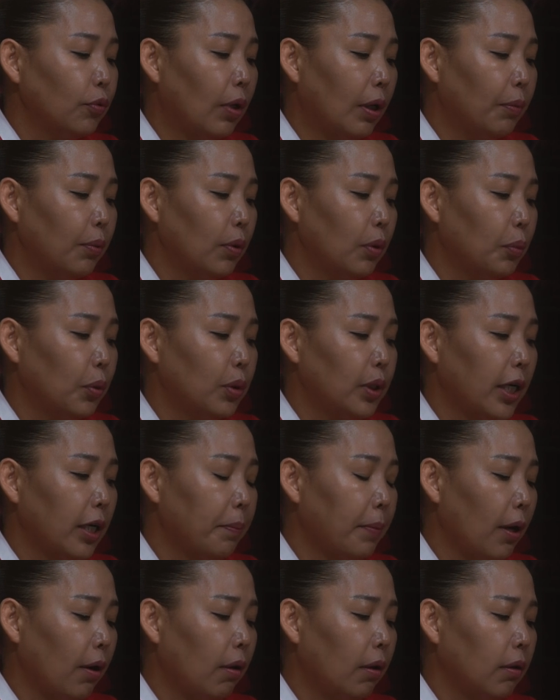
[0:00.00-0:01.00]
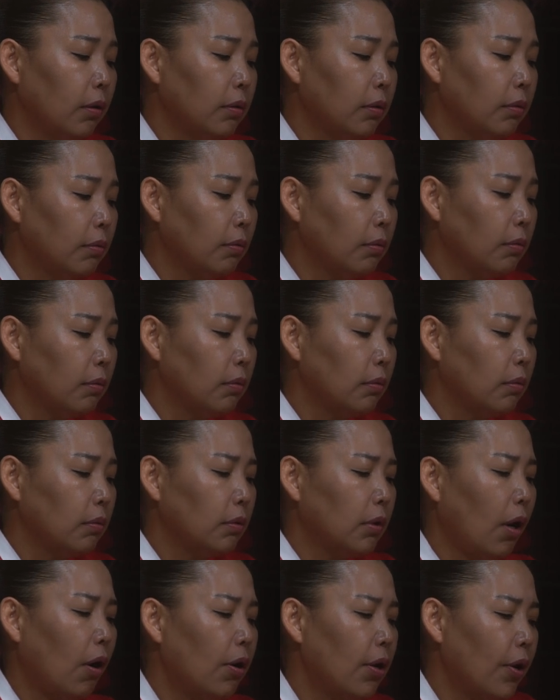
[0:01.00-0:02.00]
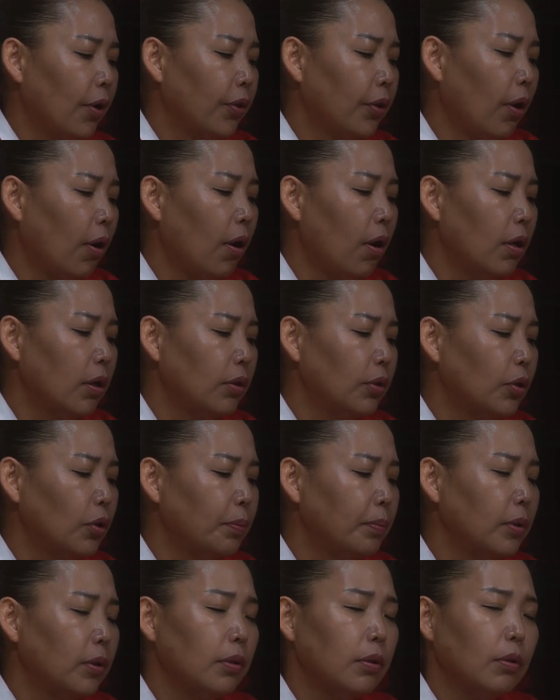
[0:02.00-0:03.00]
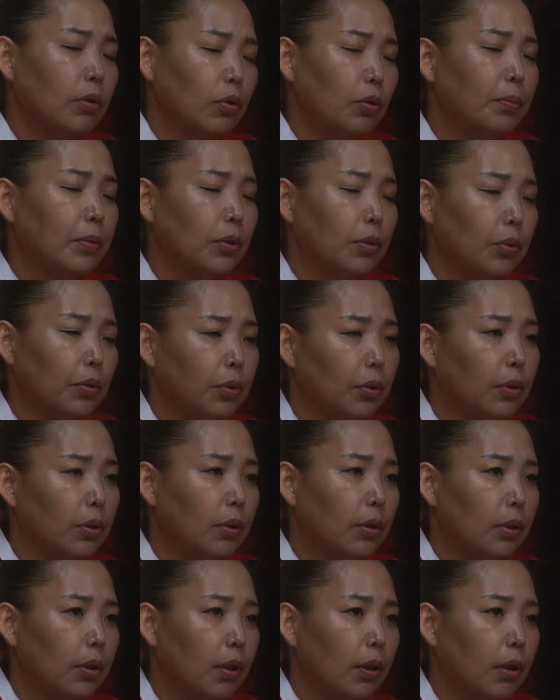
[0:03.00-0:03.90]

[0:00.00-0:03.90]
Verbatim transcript: 궁합으로 보자면 음, 18, 20, 22.